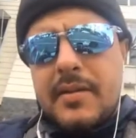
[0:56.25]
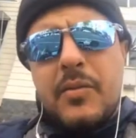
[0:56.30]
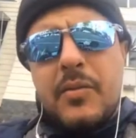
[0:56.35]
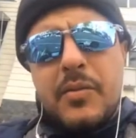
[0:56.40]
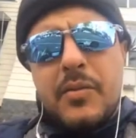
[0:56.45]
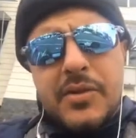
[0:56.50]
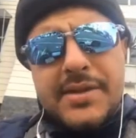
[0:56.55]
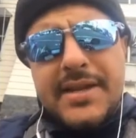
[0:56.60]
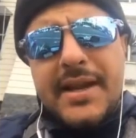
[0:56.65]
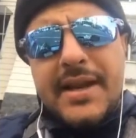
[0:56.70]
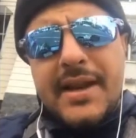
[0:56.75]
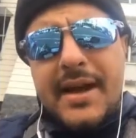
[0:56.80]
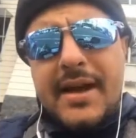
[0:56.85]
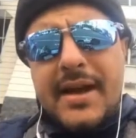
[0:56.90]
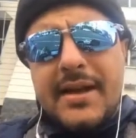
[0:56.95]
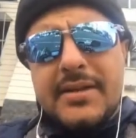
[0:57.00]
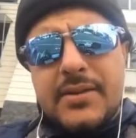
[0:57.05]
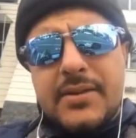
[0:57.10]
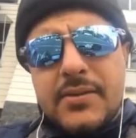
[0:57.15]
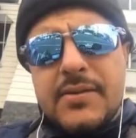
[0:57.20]

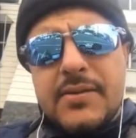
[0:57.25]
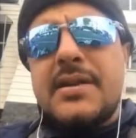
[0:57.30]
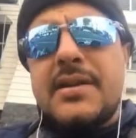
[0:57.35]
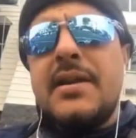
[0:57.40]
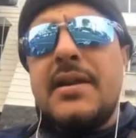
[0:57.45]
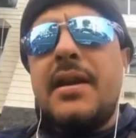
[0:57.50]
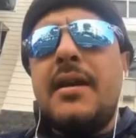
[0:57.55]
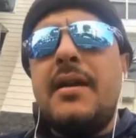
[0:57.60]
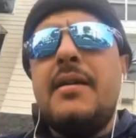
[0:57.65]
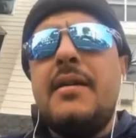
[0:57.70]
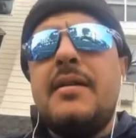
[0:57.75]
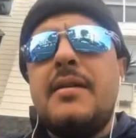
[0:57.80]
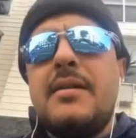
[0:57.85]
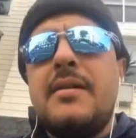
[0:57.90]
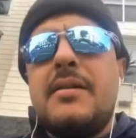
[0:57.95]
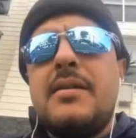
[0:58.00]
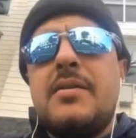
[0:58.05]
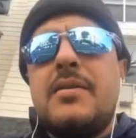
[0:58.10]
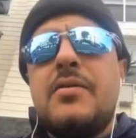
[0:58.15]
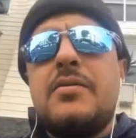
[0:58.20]
المسلحه التونسيه
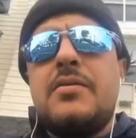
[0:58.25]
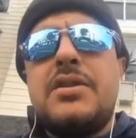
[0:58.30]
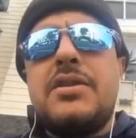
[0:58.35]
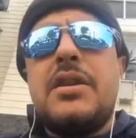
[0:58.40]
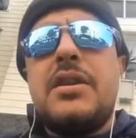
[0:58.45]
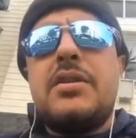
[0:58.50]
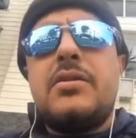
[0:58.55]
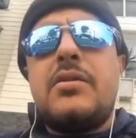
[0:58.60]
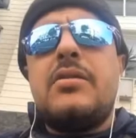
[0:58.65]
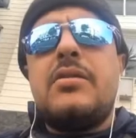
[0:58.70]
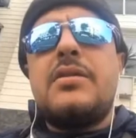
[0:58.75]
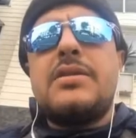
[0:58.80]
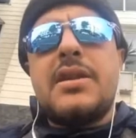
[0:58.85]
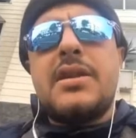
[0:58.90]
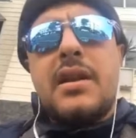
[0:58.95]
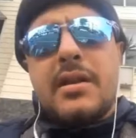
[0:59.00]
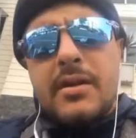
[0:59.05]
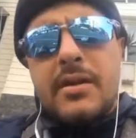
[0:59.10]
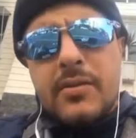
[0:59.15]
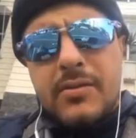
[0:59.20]
وتجي
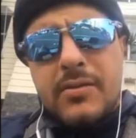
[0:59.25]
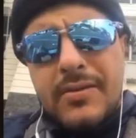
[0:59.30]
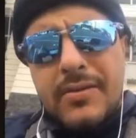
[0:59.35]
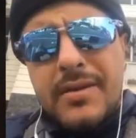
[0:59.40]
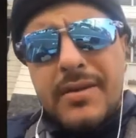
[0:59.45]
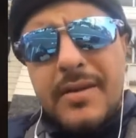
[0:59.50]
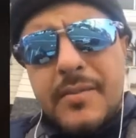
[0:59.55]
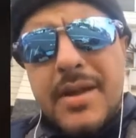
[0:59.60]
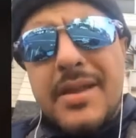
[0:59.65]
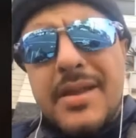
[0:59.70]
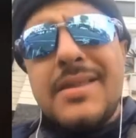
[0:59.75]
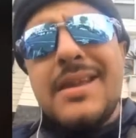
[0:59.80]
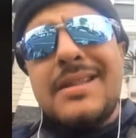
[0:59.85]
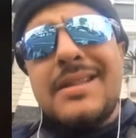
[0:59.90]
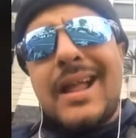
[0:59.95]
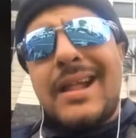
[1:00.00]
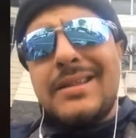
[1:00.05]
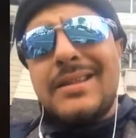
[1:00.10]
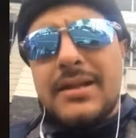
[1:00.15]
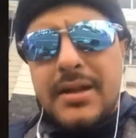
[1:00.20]
تخرج علينا تقول لهم
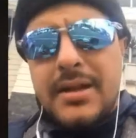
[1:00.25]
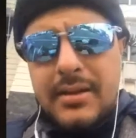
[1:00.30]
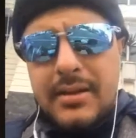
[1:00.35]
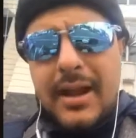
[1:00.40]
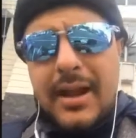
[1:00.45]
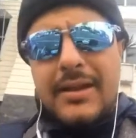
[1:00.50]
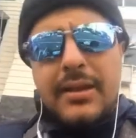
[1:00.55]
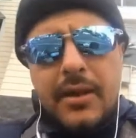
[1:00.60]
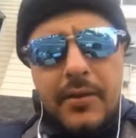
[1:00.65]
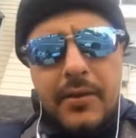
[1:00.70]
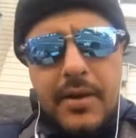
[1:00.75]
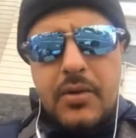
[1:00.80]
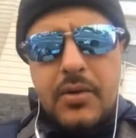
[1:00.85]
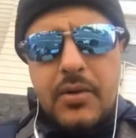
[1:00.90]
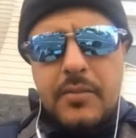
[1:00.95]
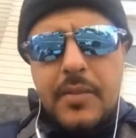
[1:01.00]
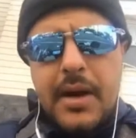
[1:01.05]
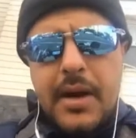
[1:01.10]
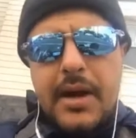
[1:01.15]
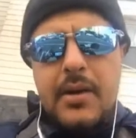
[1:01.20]
هذه تعديت
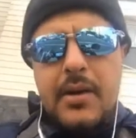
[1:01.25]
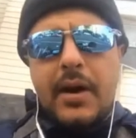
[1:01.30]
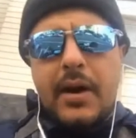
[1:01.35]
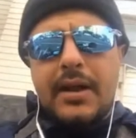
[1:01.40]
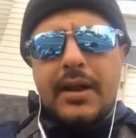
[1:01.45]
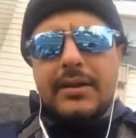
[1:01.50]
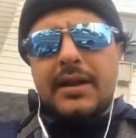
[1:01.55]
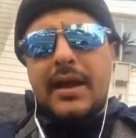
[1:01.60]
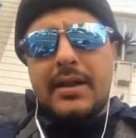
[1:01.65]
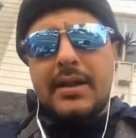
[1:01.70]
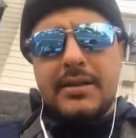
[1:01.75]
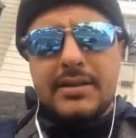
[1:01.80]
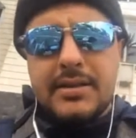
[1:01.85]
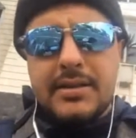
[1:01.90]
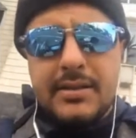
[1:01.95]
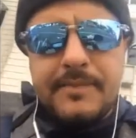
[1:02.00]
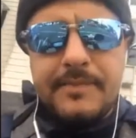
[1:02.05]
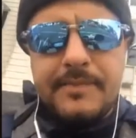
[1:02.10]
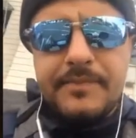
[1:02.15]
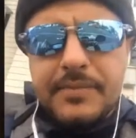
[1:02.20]
عداوها له ما قالوا حتى حد
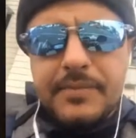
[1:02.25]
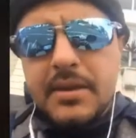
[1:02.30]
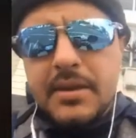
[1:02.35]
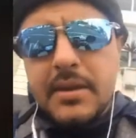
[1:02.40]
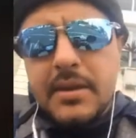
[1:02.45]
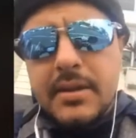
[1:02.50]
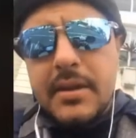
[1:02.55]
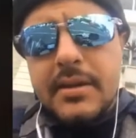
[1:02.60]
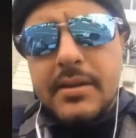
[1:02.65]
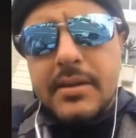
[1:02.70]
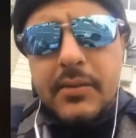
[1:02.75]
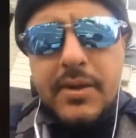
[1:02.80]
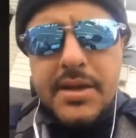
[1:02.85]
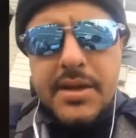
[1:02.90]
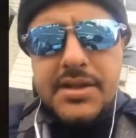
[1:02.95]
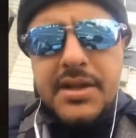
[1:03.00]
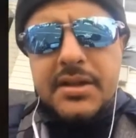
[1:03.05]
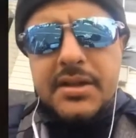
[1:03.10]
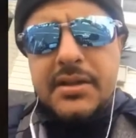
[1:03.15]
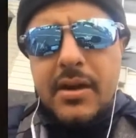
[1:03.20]

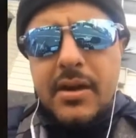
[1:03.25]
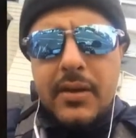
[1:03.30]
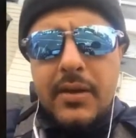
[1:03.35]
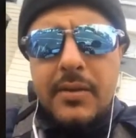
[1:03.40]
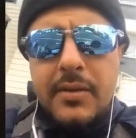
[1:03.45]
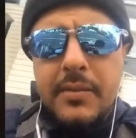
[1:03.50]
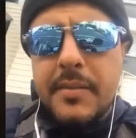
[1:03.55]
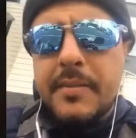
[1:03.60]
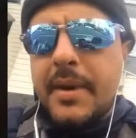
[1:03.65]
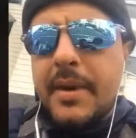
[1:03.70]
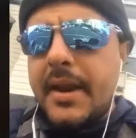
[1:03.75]
وكان جات دولة